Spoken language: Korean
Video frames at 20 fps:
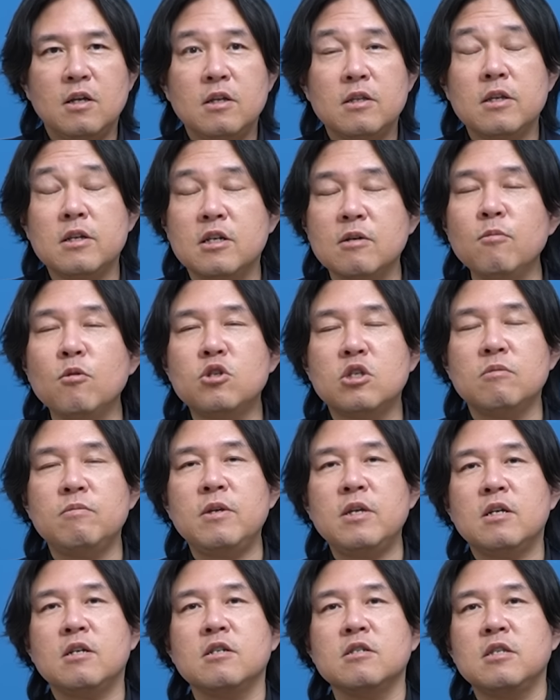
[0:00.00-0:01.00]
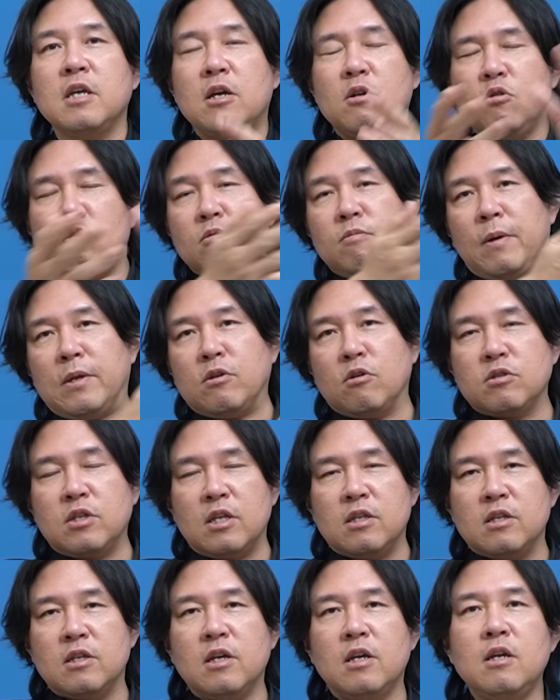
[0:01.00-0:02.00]
근데 그 모습이 그대로
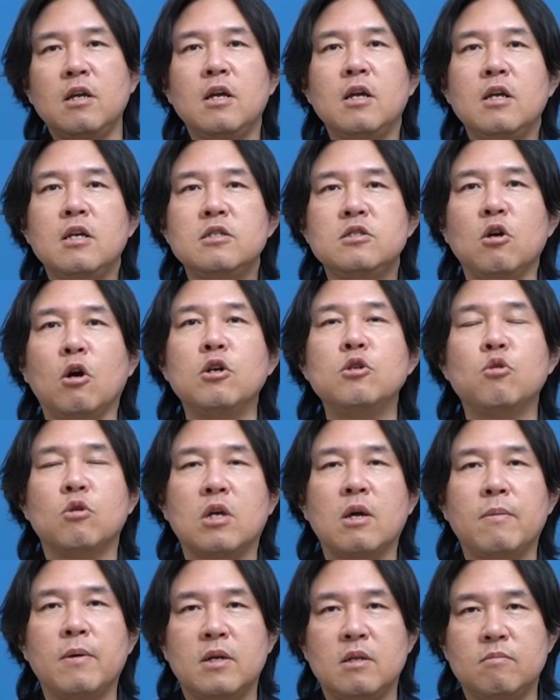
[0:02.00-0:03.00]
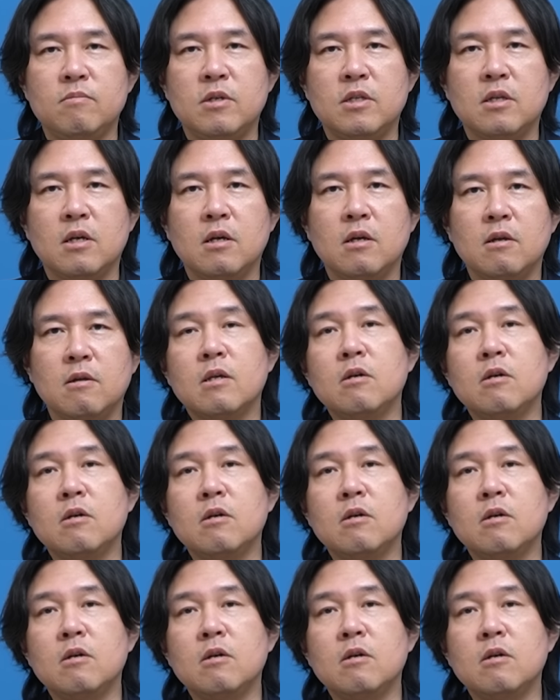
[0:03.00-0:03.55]
반영되는 게 여의도 개발입니다.